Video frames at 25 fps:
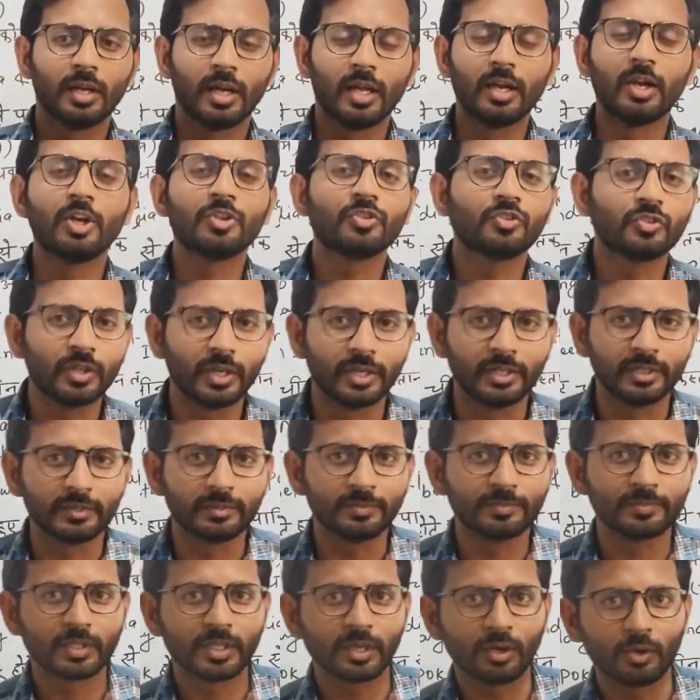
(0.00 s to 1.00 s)
हेलो स्टूडेंट
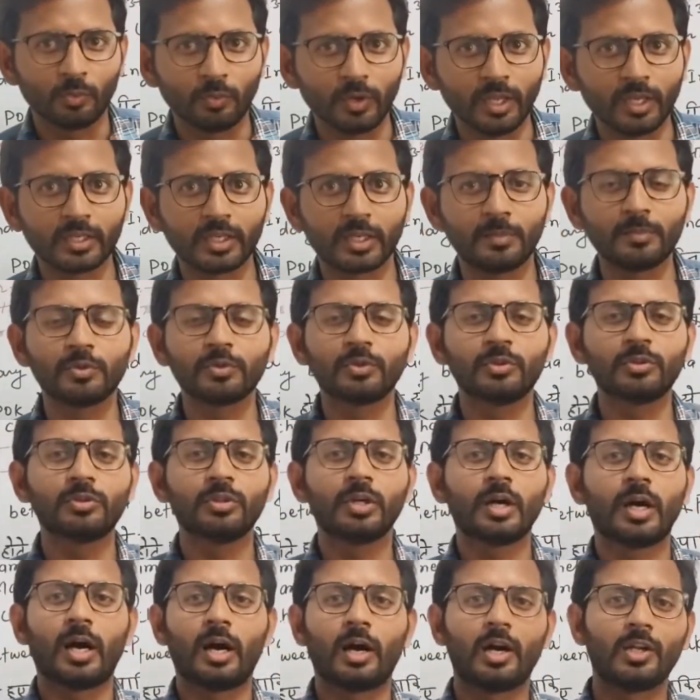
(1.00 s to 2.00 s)
वेलकम टू
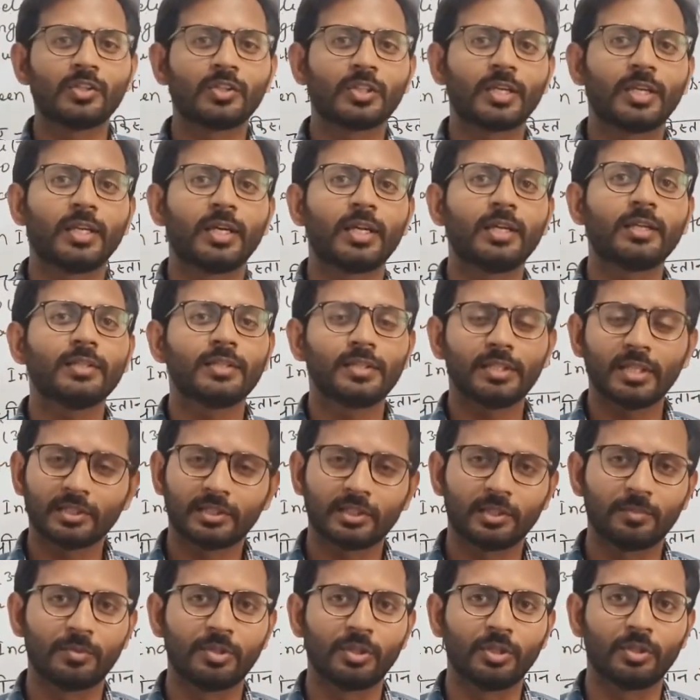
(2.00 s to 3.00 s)
आवर चैनल
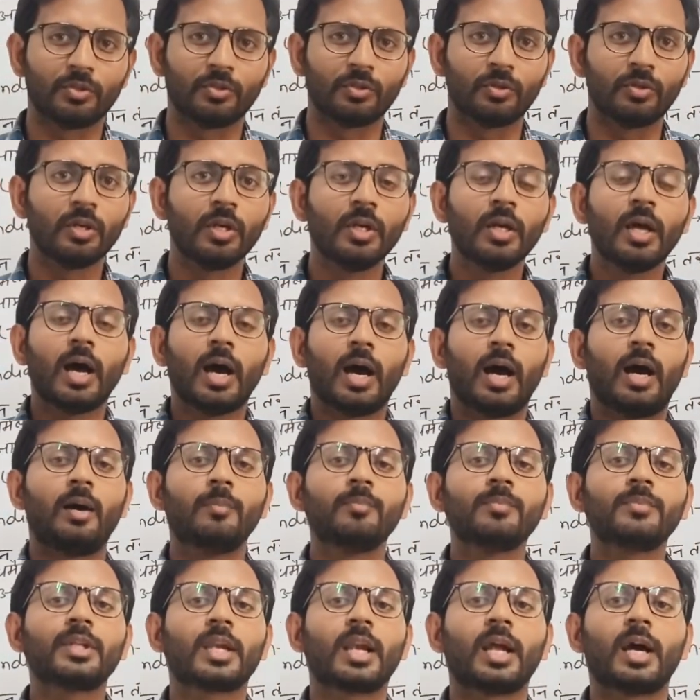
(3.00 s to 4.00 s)
जीएसएमसी को
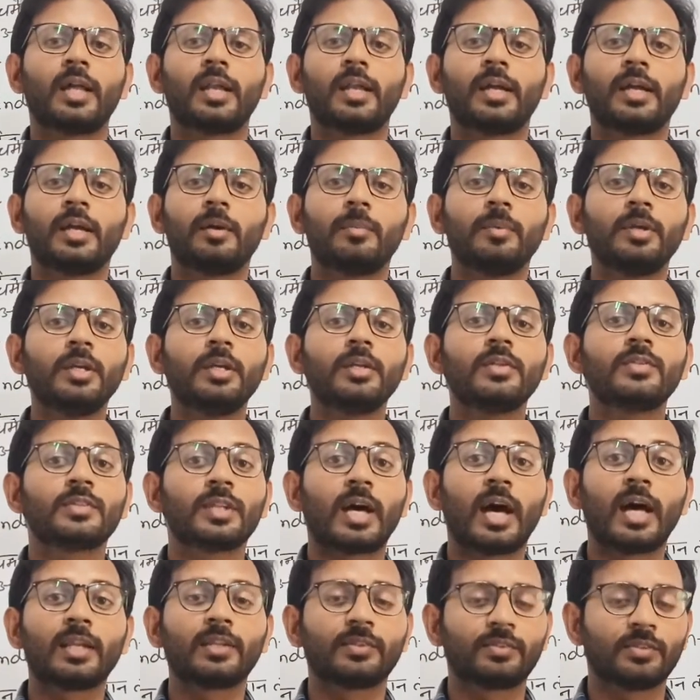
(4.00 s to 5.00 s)
हम चला रहे हैं अभी
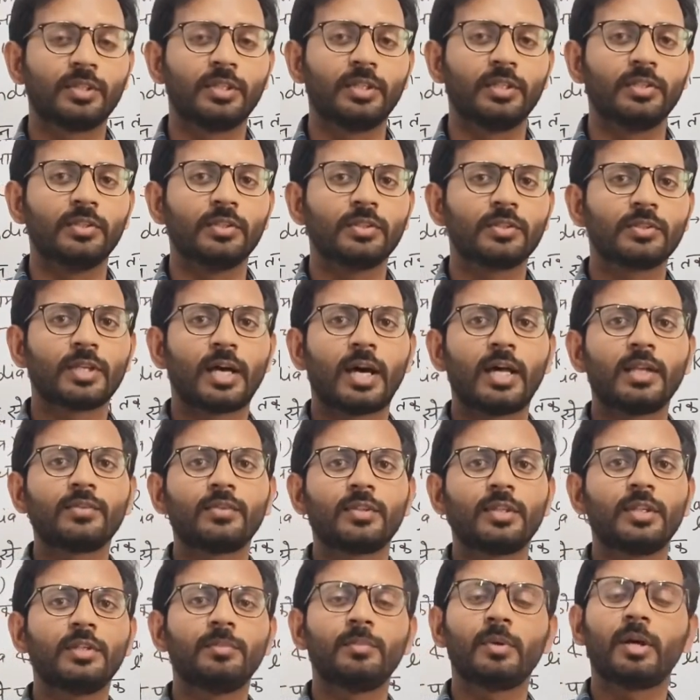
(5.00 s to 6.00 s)
सार्क सीरीज सार्क
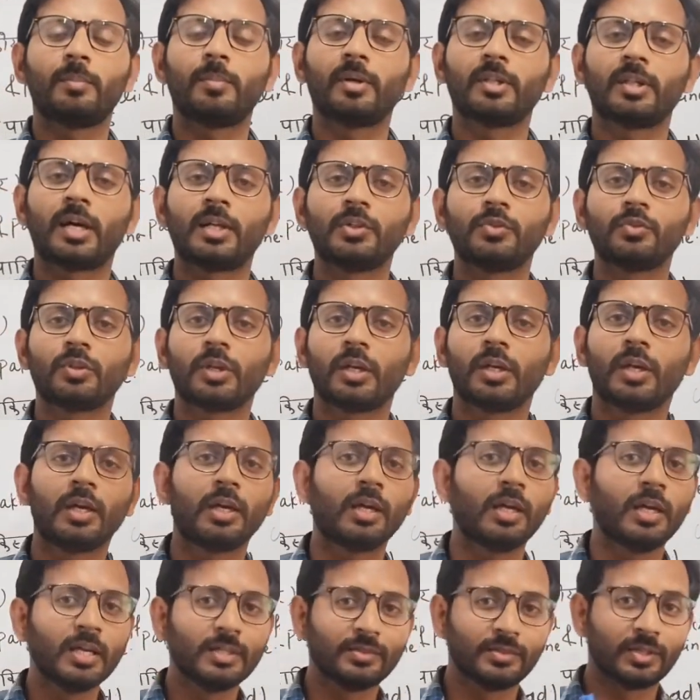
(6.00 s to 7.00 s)
सीरीज में हम बता चुके
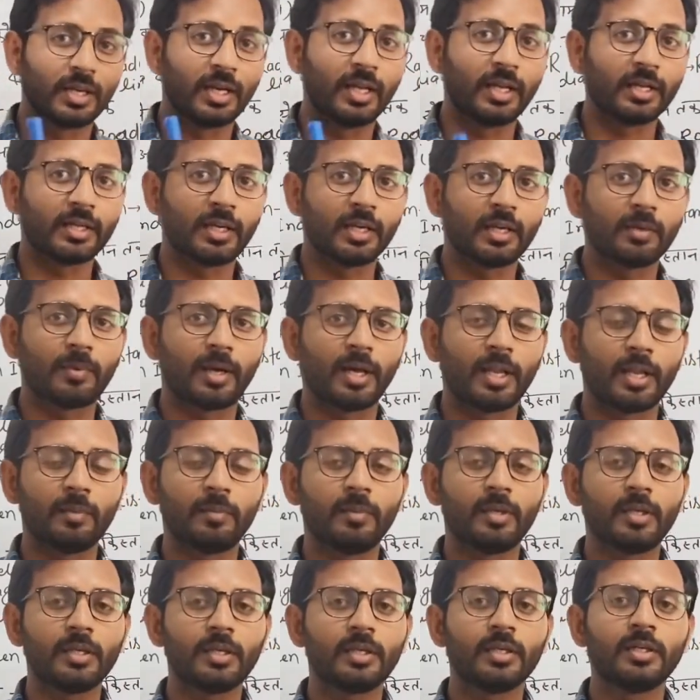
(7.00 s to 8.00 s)
हैं श्रीलंका के बारे
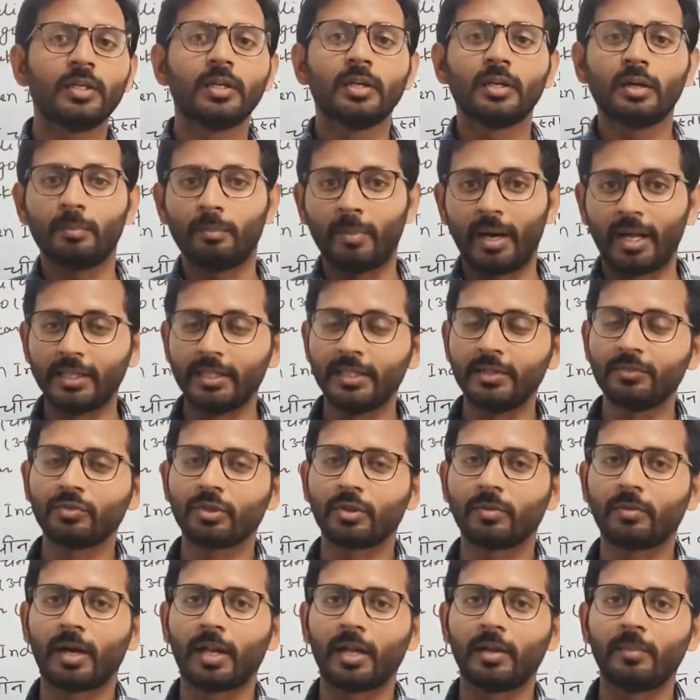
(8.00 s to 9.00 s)
में मालदीव्स
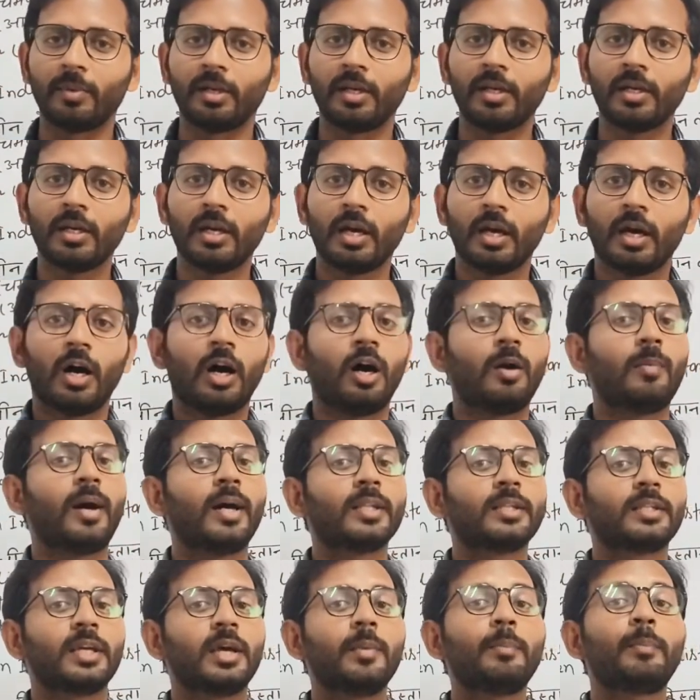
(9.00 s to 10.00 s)
के बारे में अब
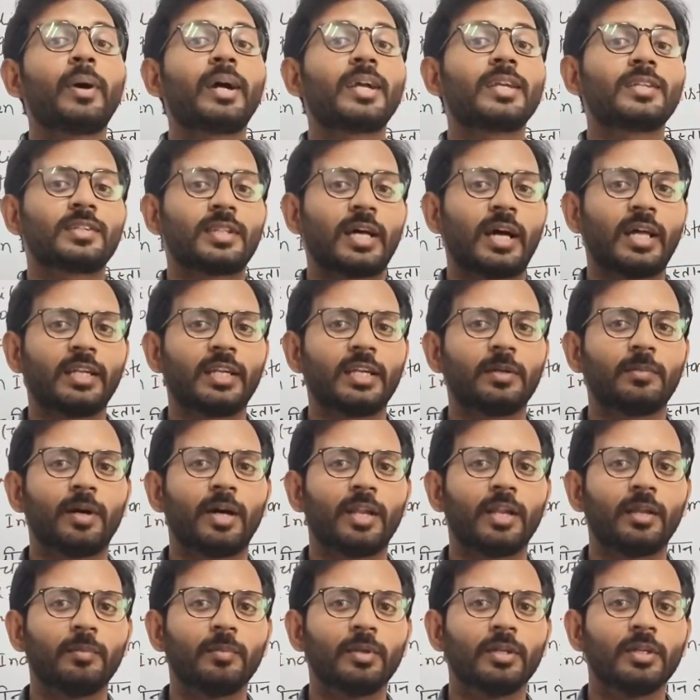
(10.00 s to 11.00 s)
आते हैं पाकिस्तान के
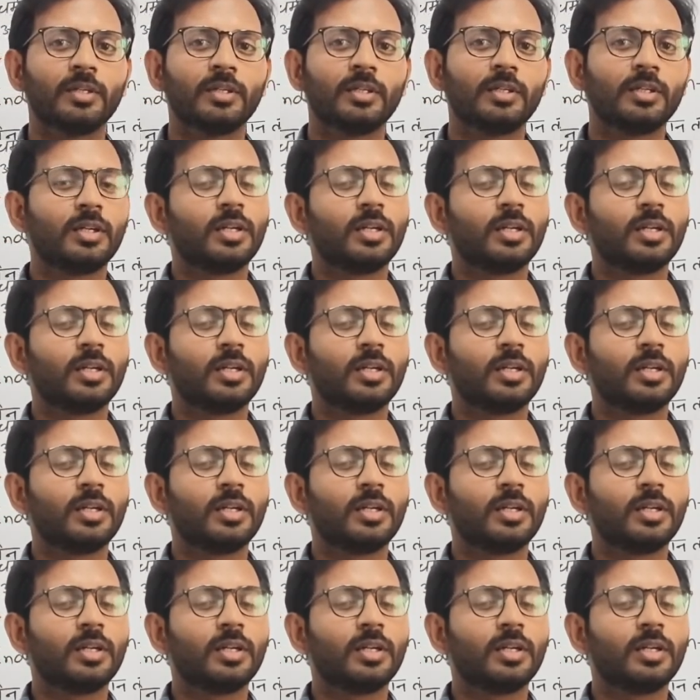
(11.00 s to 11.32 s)
बारे में